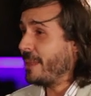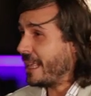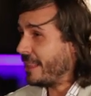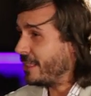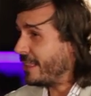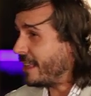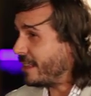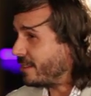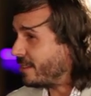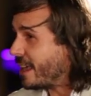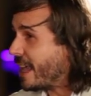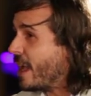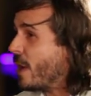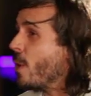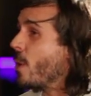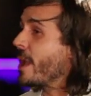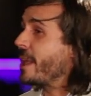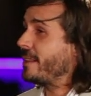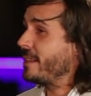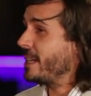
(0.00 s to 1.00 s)

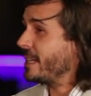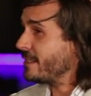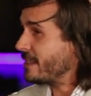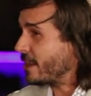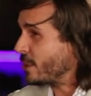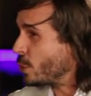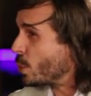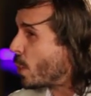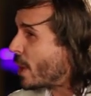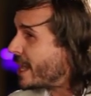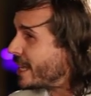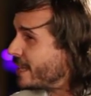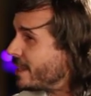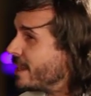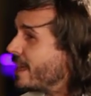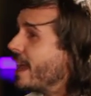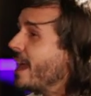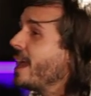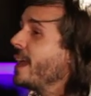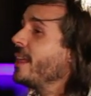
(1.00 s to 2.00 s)
deseo, que tiene
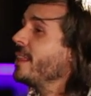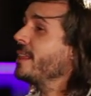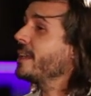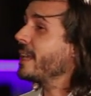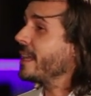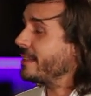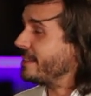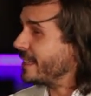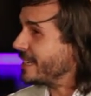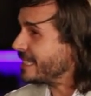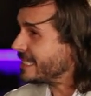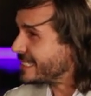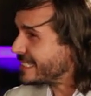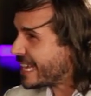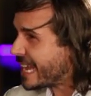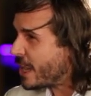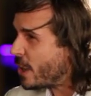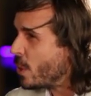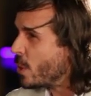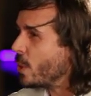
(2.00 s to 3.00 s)
sexualidad, que tiene
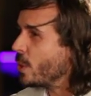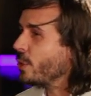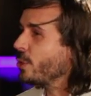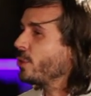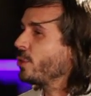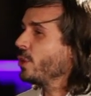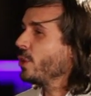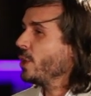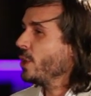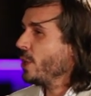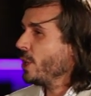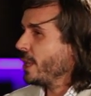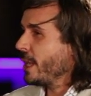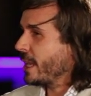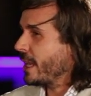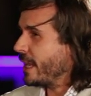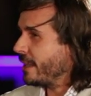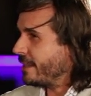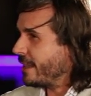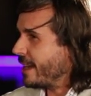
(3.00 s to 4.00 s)
celos,
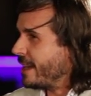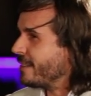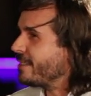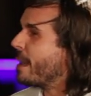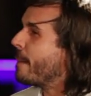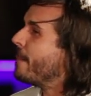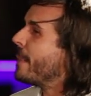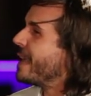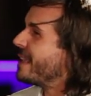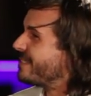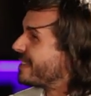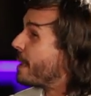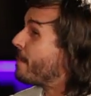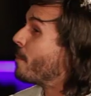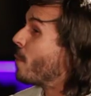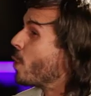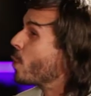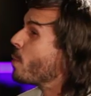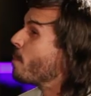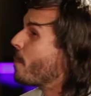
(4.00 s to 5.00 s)
que tiene ese
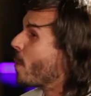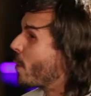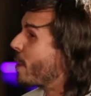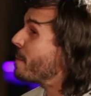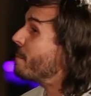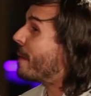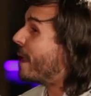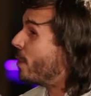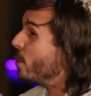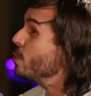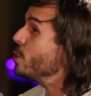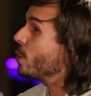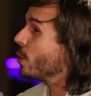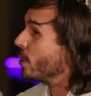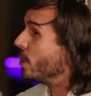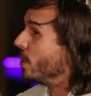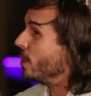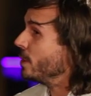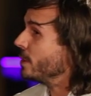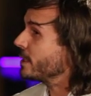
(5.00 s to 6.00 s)
amor un poco inmaduro,
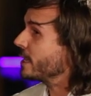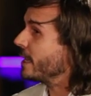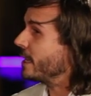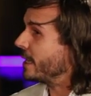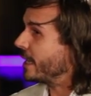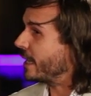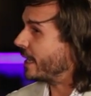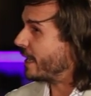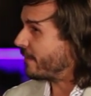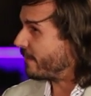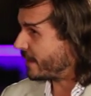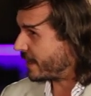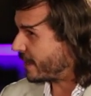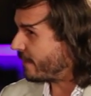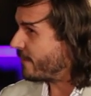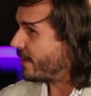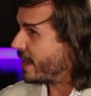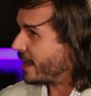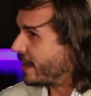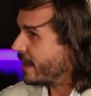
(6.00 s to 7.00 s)
¿no? Que,
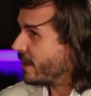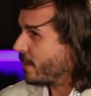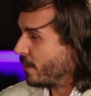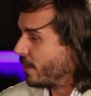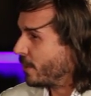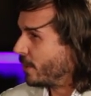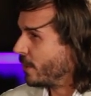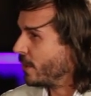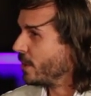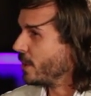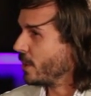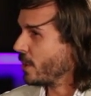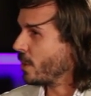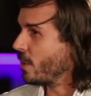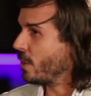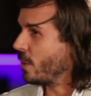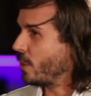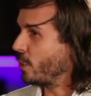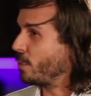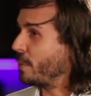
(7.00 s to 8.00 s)
viene con,
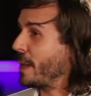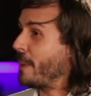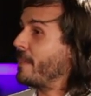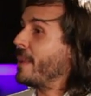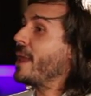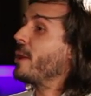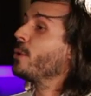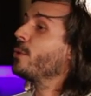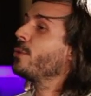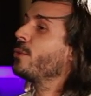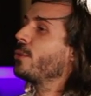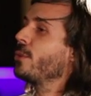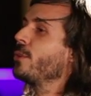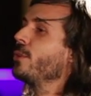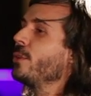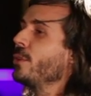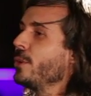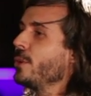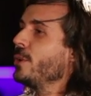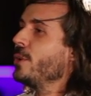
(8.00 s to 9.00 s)
con los primeros
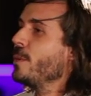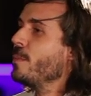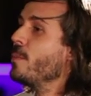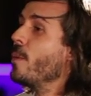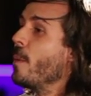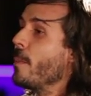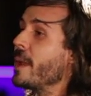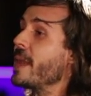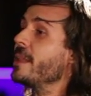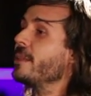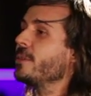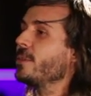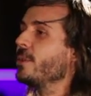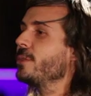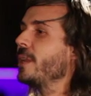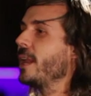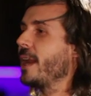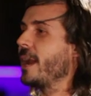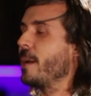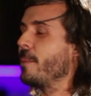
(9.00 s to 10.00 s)

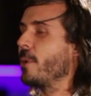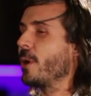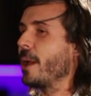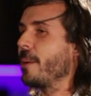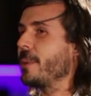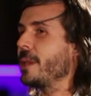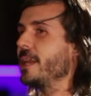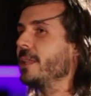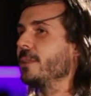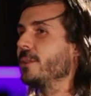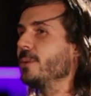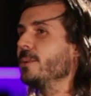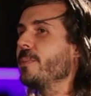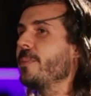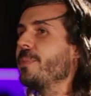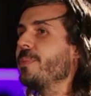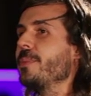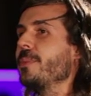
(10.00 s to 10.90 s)
momentos del enamoramiento.